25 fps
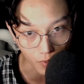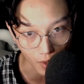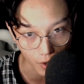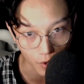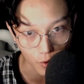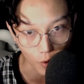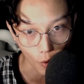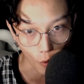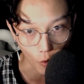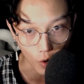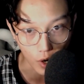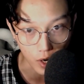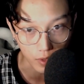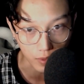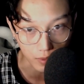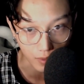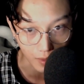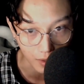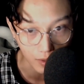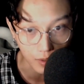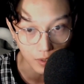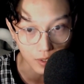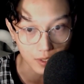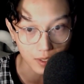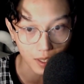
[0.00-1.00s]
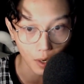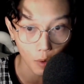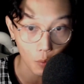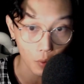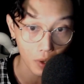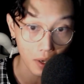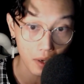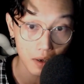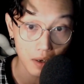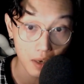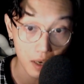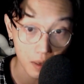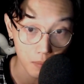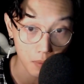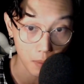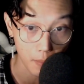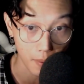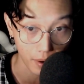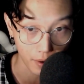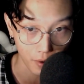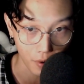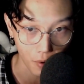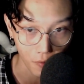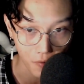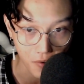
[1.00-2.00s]
thay đổi là từ sau cái hôm mà
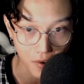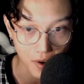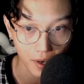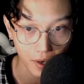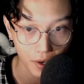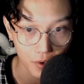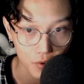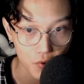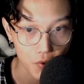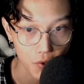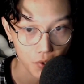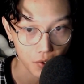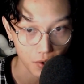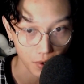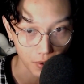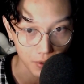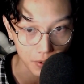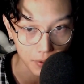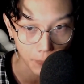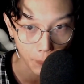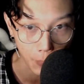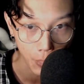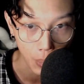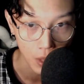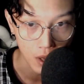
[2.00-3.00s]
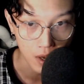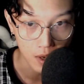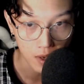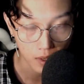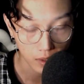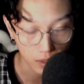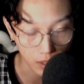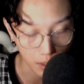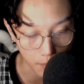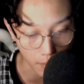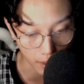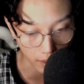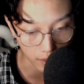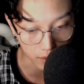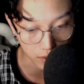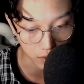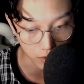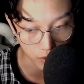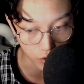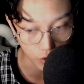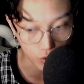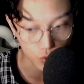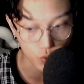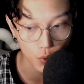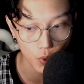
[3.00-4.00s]
bạn nói ra cái chuyện đó thì bạn
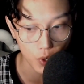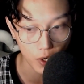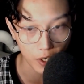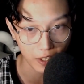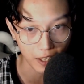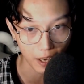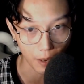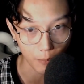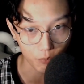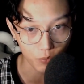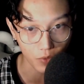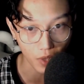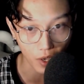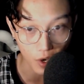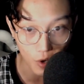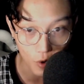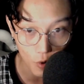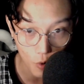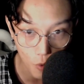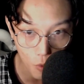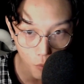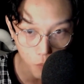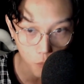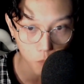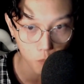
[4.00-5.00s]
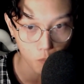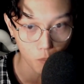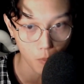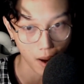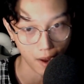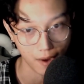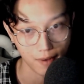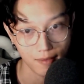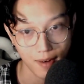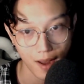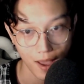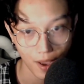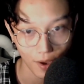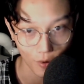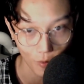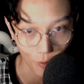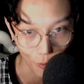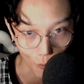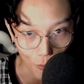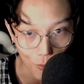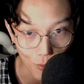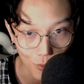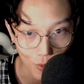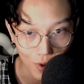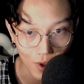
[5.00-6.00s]
thường xuyên cảm thấy lúc bạn đang
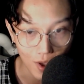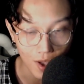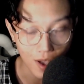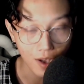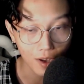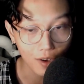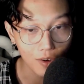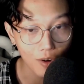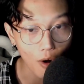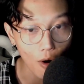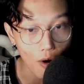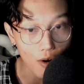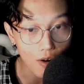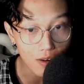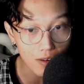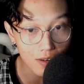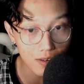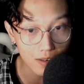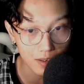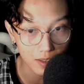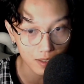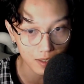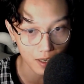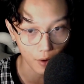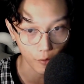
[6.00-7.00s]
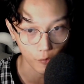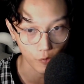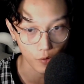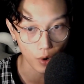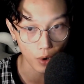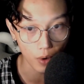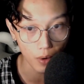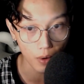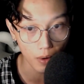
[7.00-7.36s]
ngủ, có người nào đó